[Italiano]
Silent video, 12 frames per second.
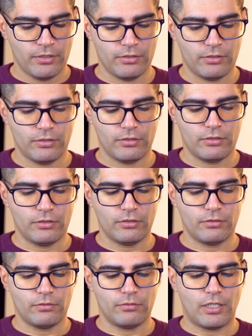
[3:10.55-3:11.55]

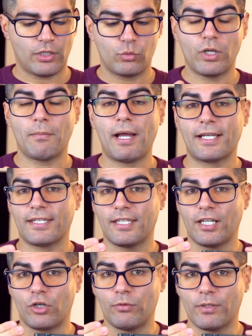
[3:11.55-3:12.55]
Eh, alcune
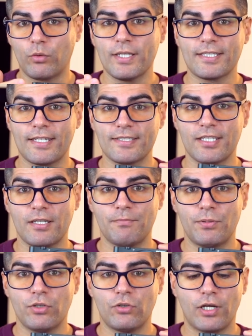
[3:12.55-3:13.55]
macchine come questa ad
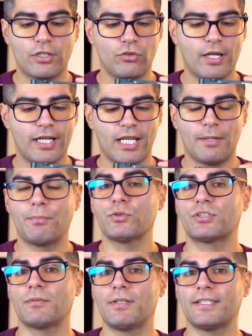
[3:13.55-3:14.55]
esempio hanno anche la
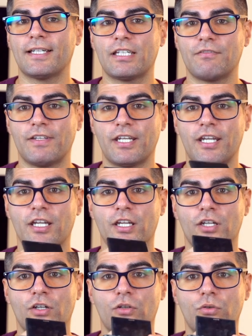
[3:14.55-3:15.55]
possibilità di avere
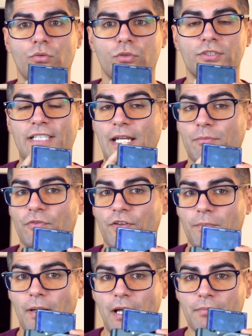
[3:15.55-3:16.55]
uno schermo
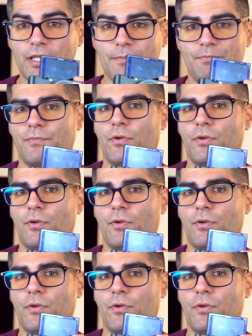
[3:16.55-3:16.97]
flippabile,